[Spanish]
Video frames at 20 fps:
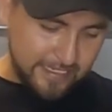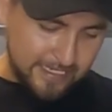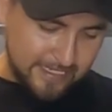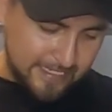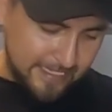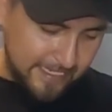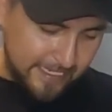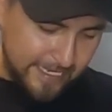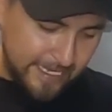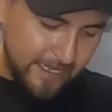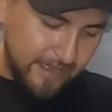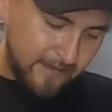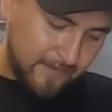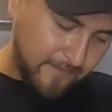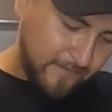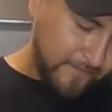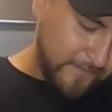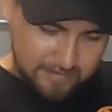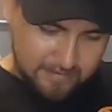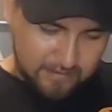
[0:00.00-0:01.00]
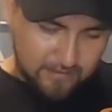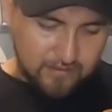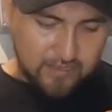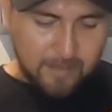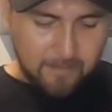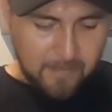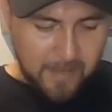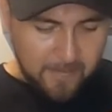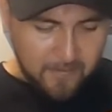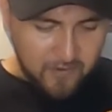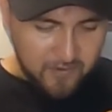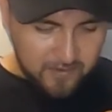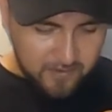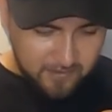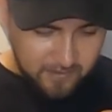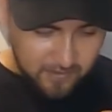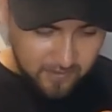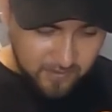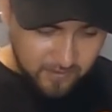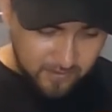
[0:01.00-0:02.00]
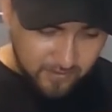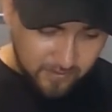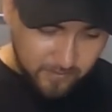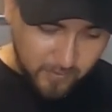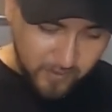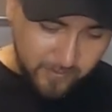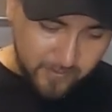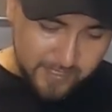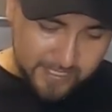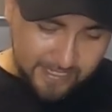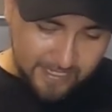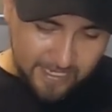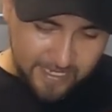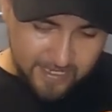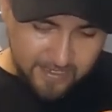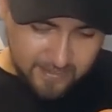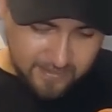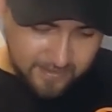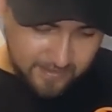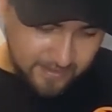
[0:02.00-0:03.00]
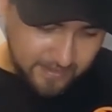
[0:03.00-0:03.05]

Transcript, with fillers: Así que tapamos, lo ponemos acá